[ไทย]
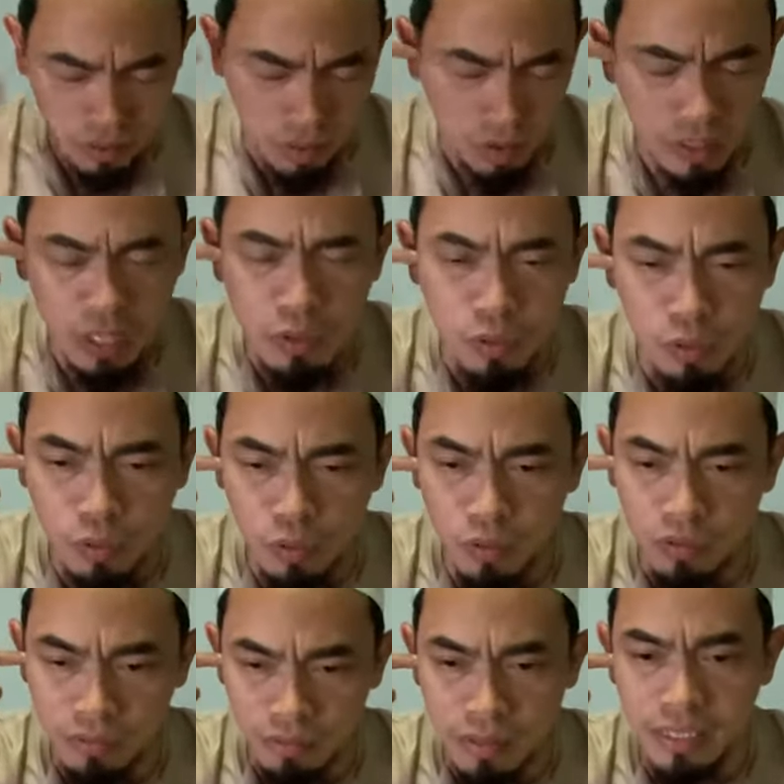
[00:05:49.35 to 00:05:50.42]
จ่อที่หู
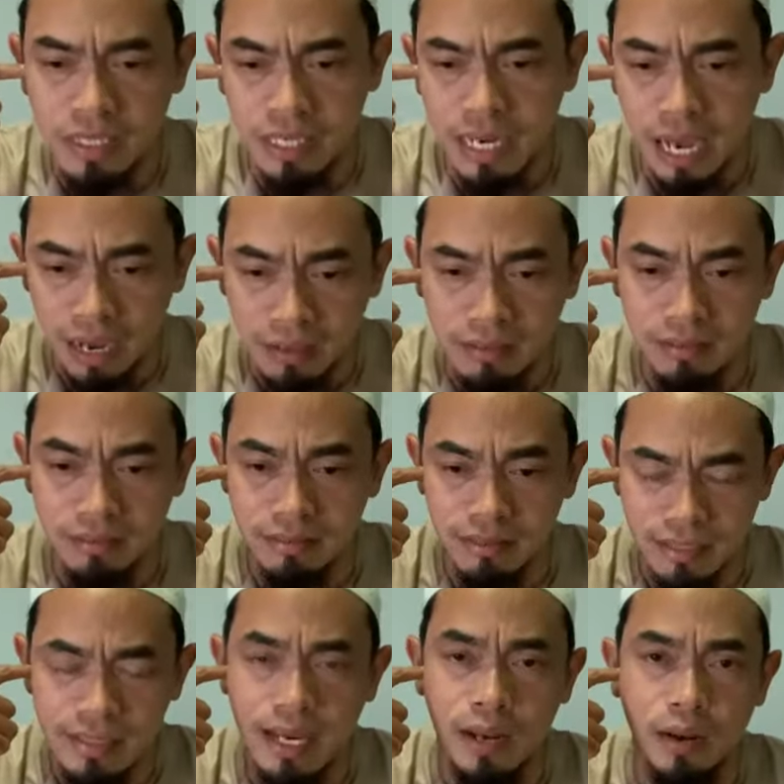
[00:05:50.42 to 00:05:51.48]
มันจะดังขึ้น
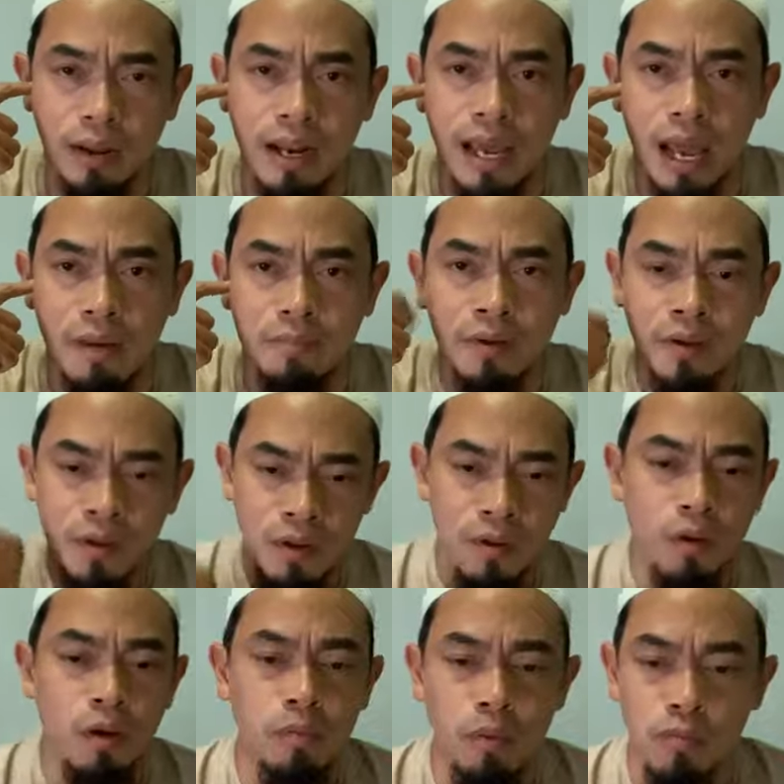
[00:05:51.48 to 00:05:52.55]
อินชาอัลลอฮ์นะครับ
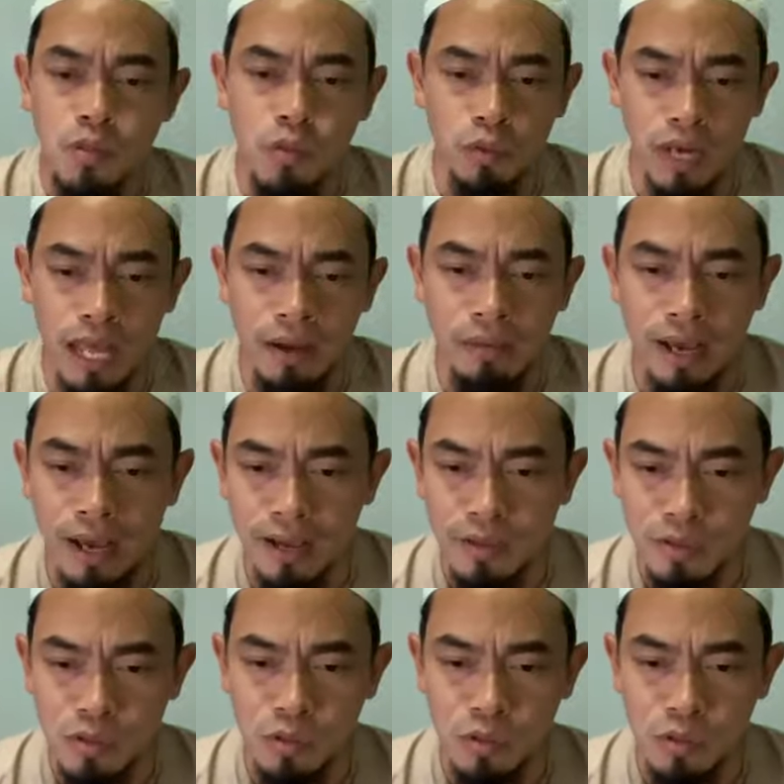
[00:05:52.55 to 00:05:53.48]
ของผมสุดแล้วนะ